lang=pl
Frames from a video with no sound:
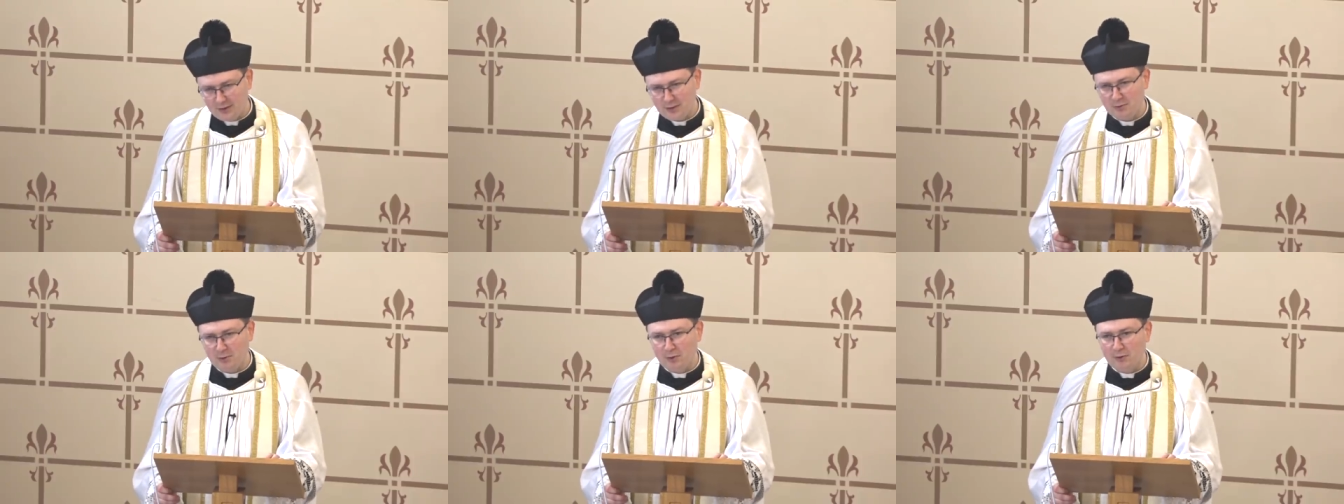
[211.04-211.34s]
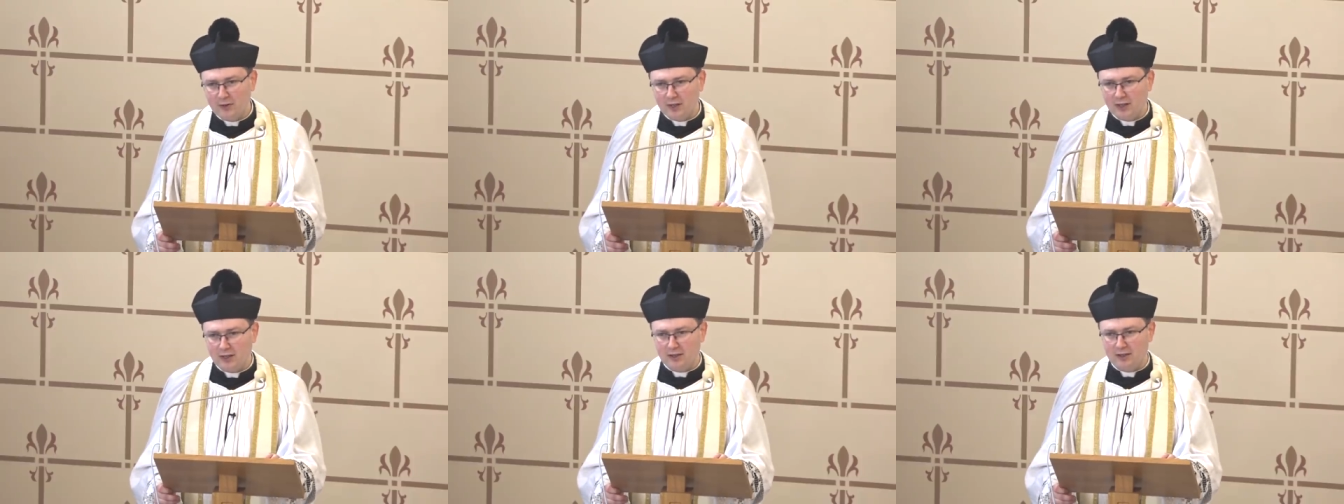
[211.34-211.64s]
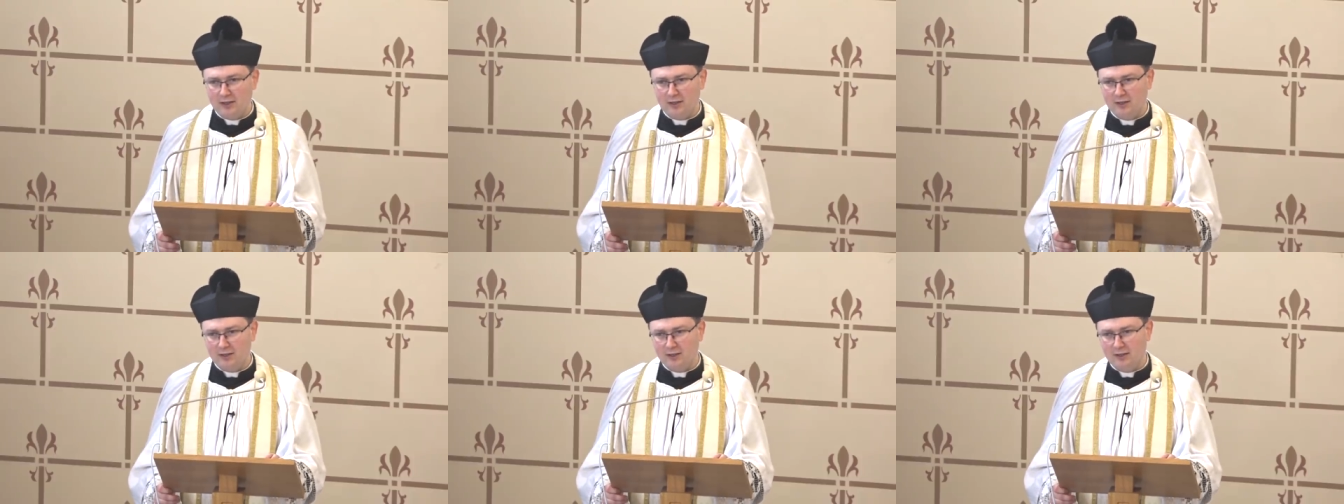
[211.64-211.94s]
człowiek
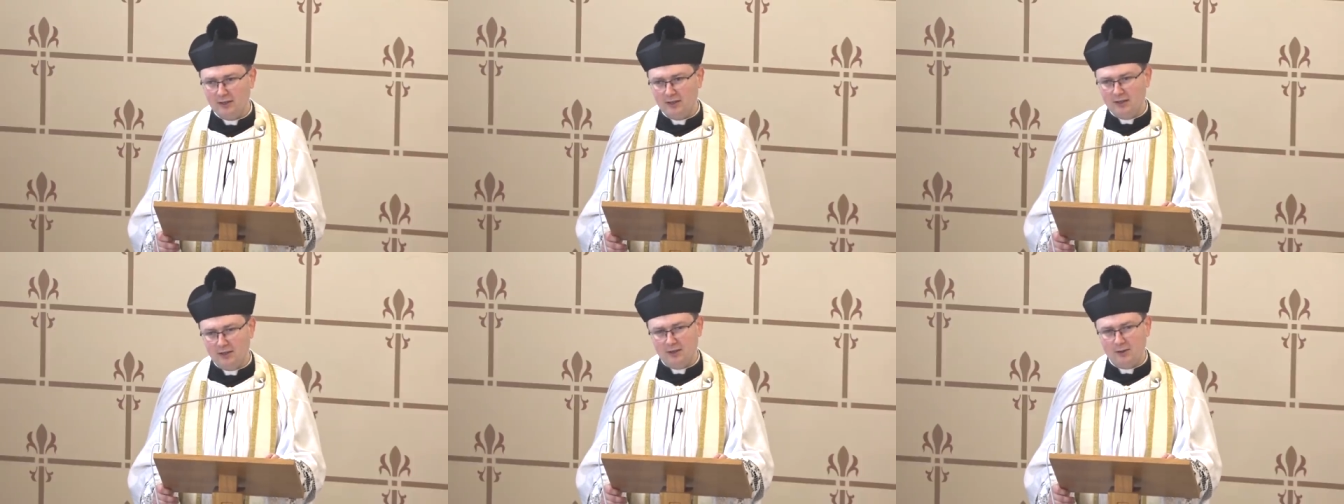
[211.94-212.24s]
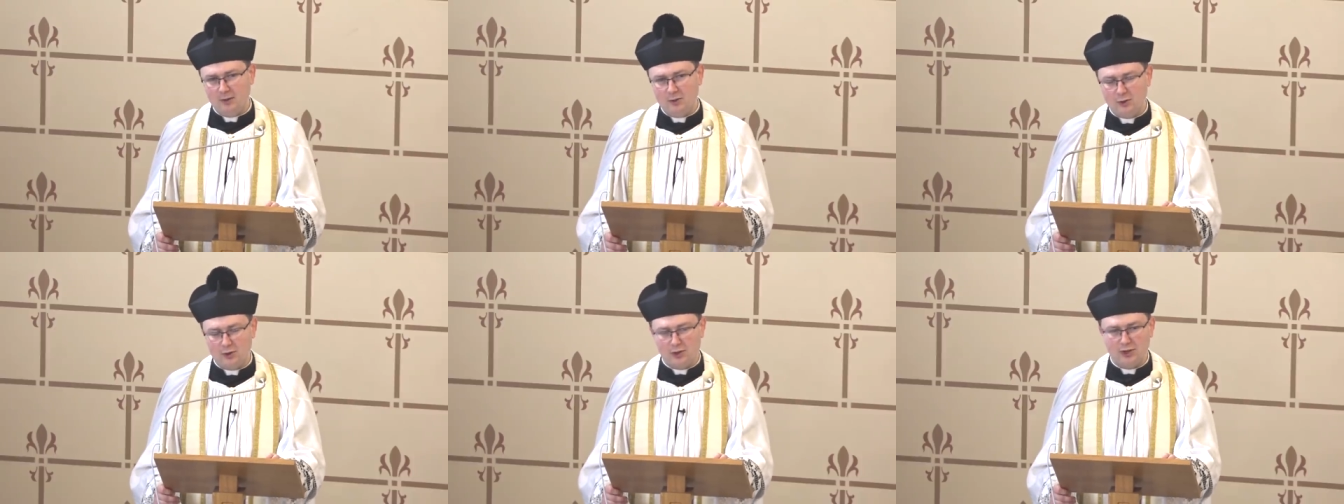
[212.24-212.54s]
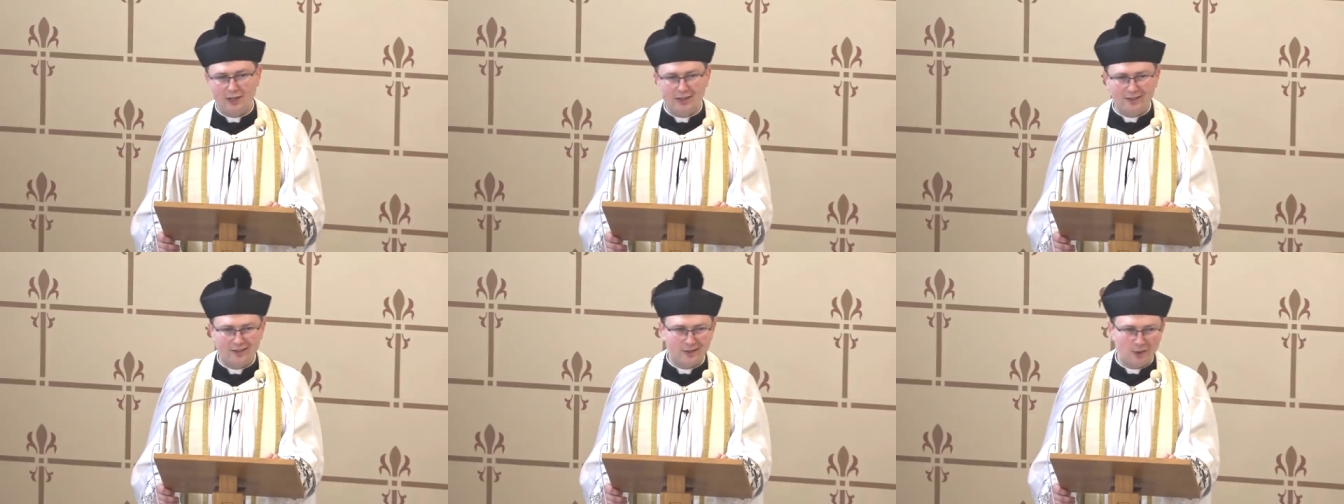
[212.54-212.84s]

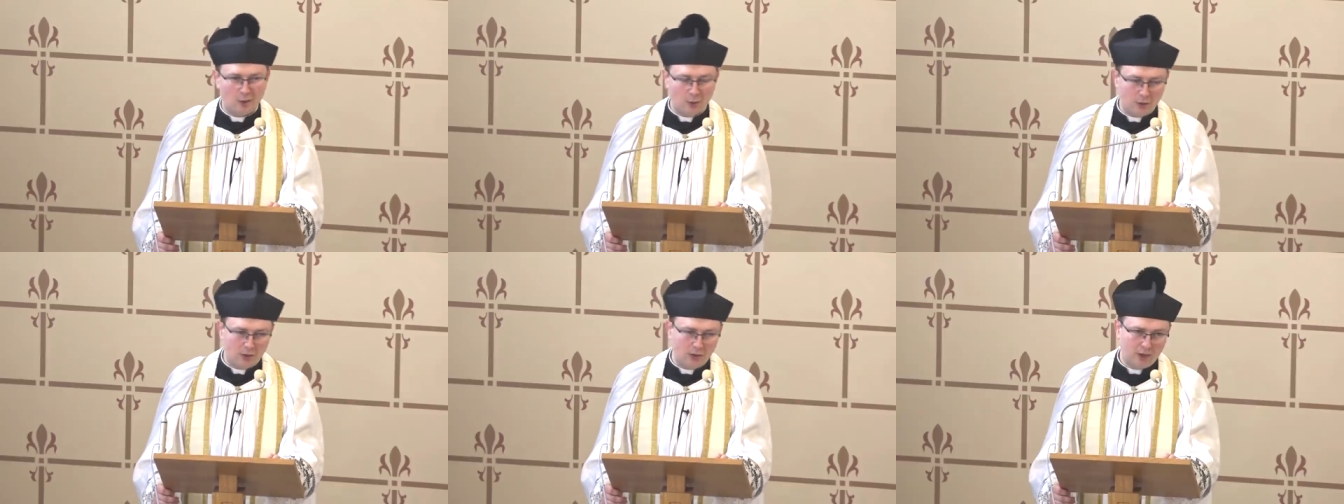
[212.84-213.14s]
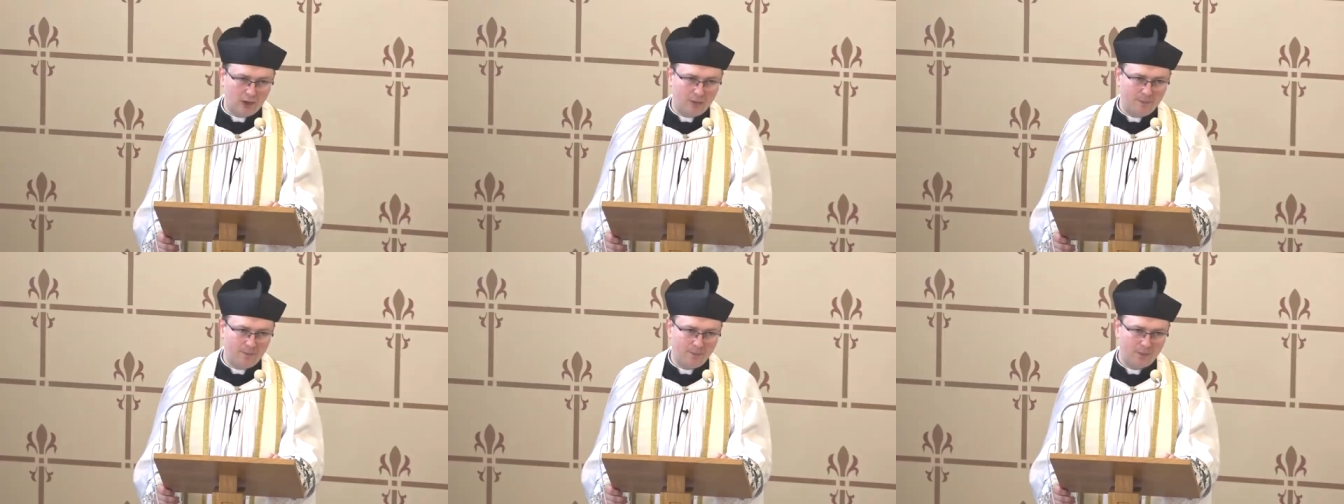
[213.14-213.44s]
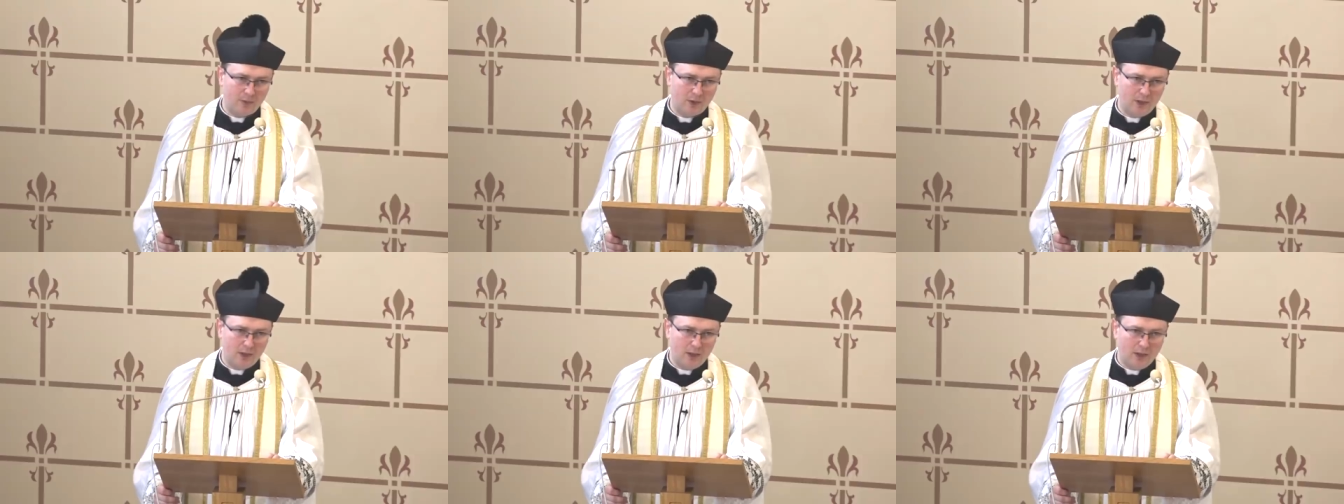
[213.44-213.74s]
żyje zgodnie
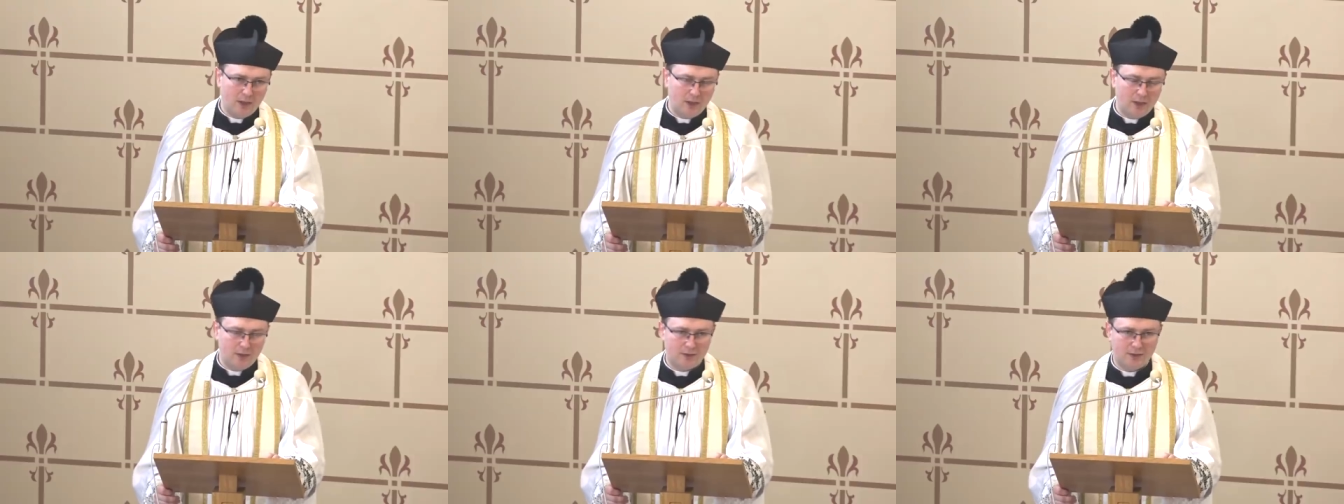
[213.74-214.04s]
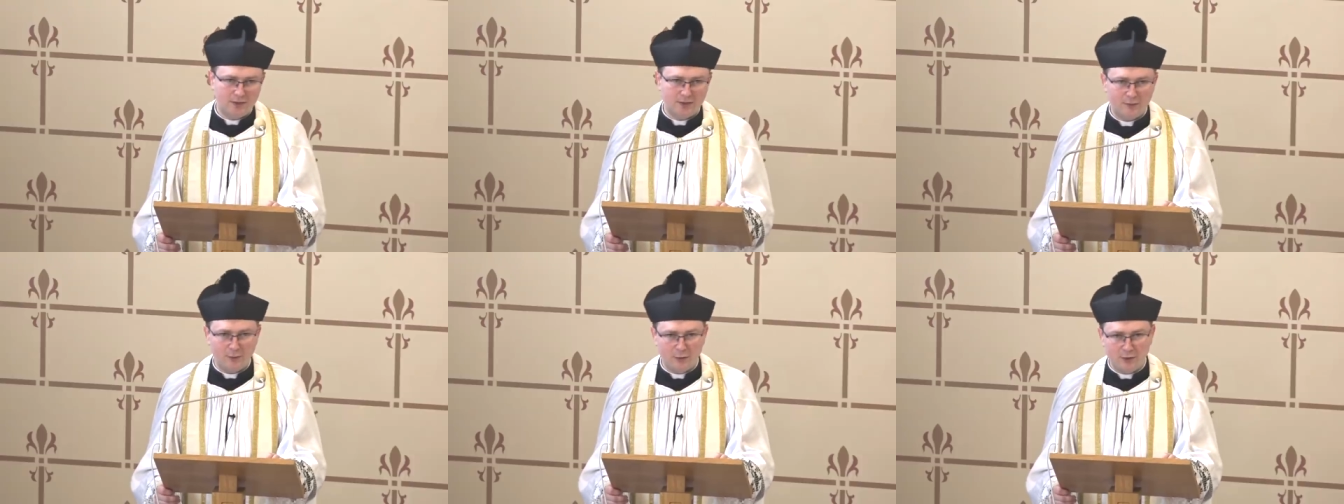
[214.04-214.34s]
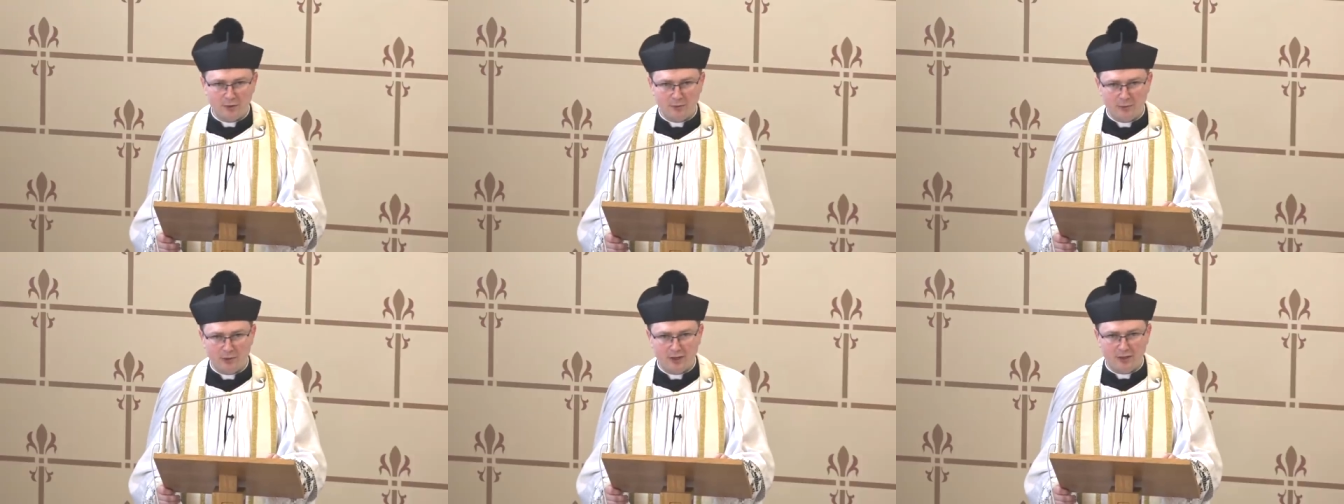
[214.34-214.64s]
ze
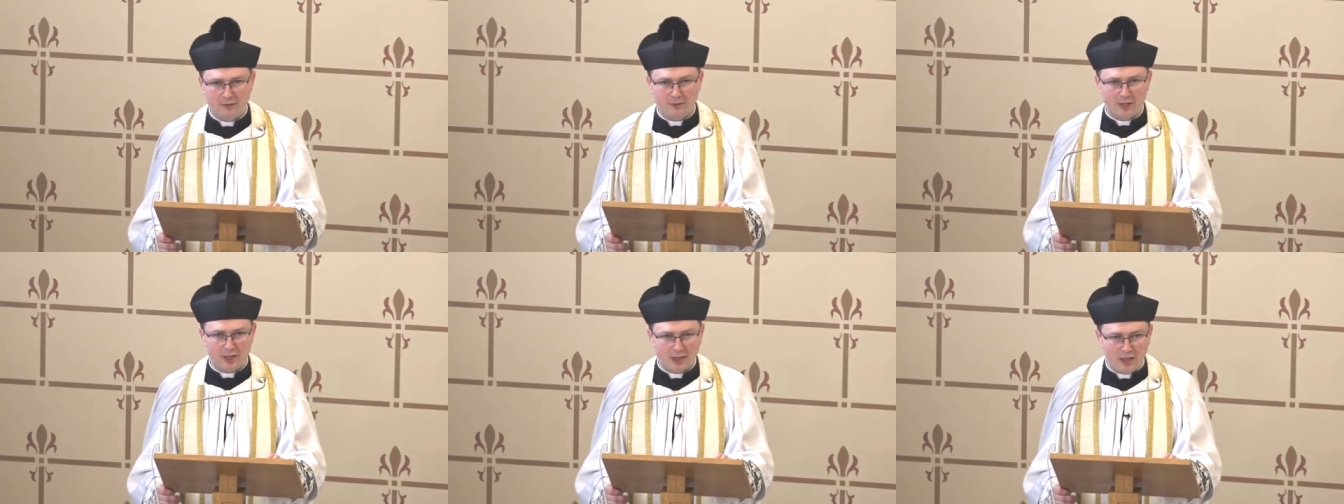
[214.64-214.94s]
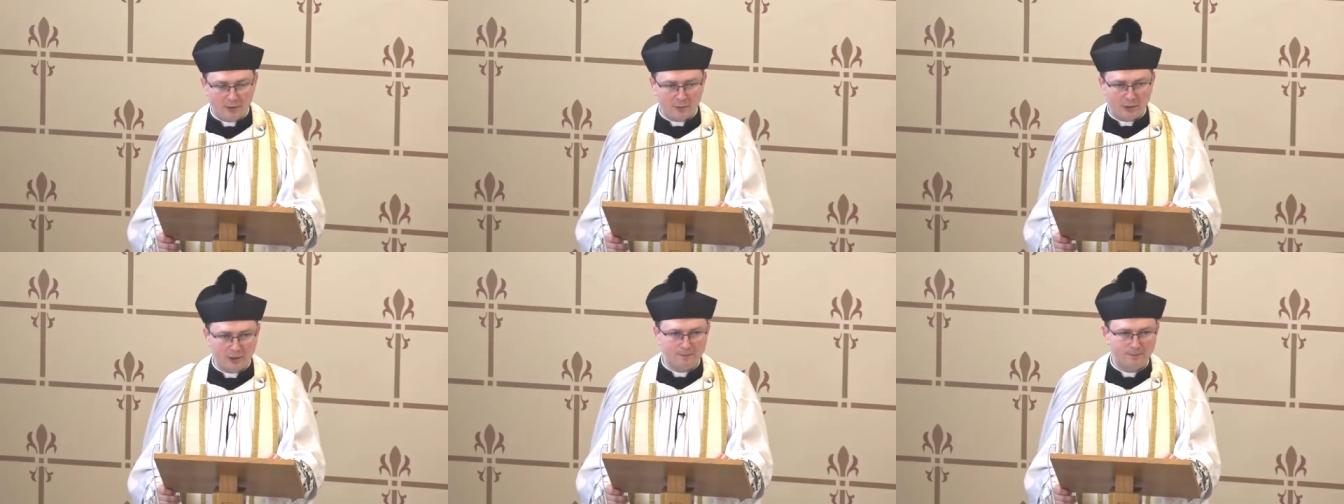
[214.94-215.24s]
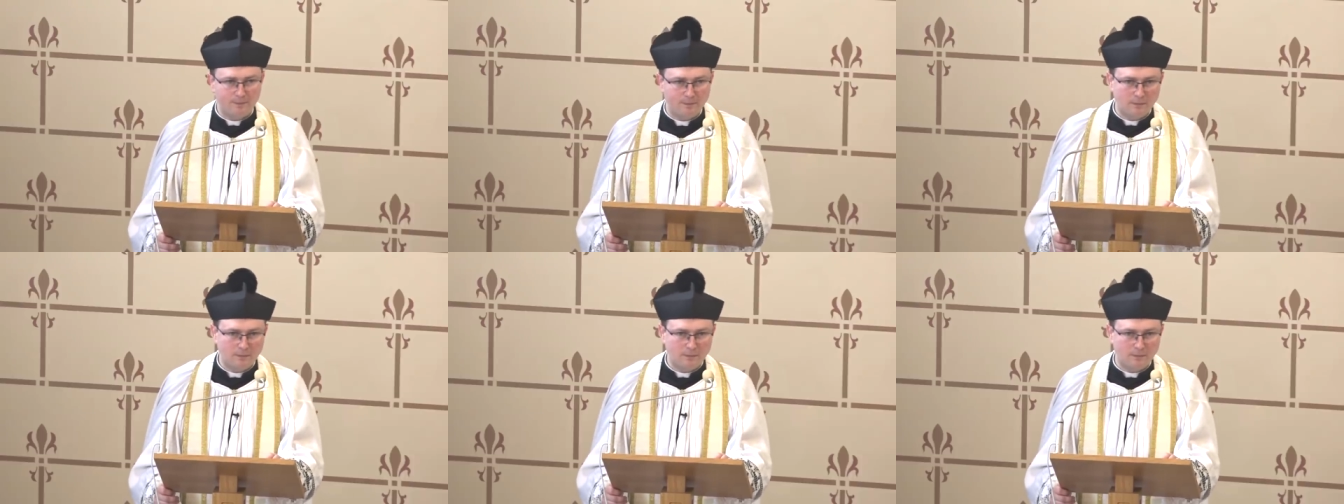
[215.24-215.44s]
swoimi nawykami.